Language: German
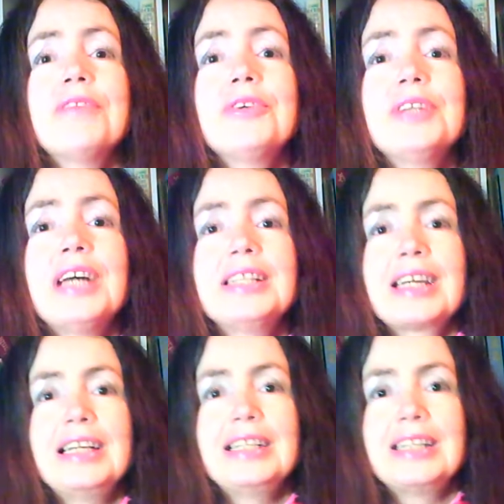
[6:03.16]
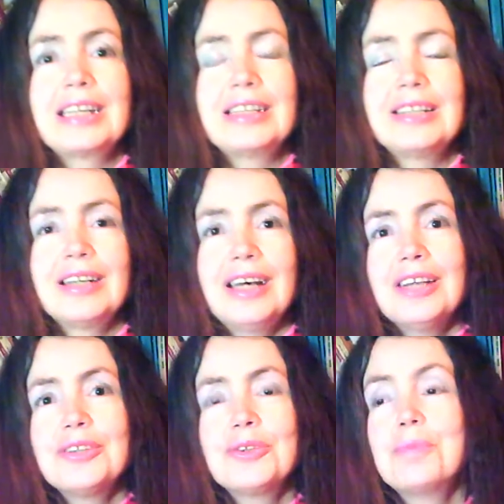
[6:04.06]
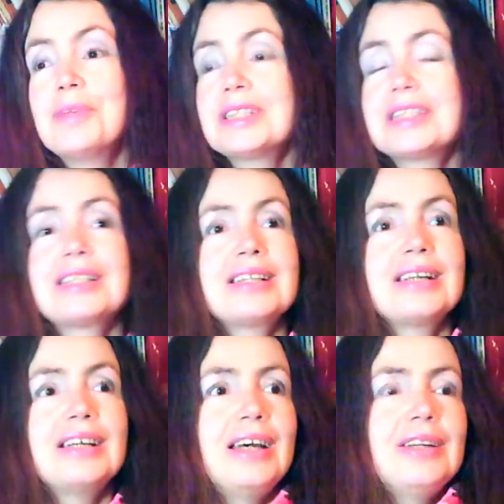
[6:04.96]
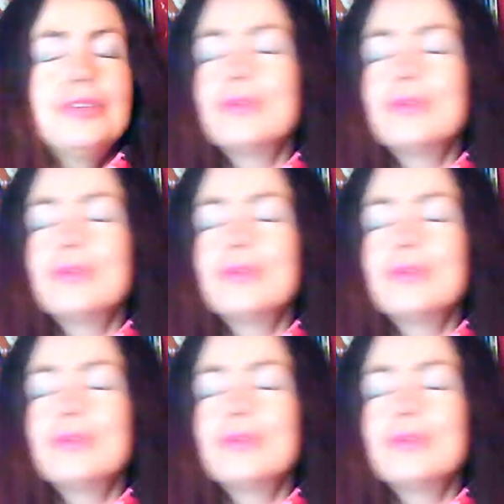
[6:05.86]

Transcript: von deiner Realität. Du bist, du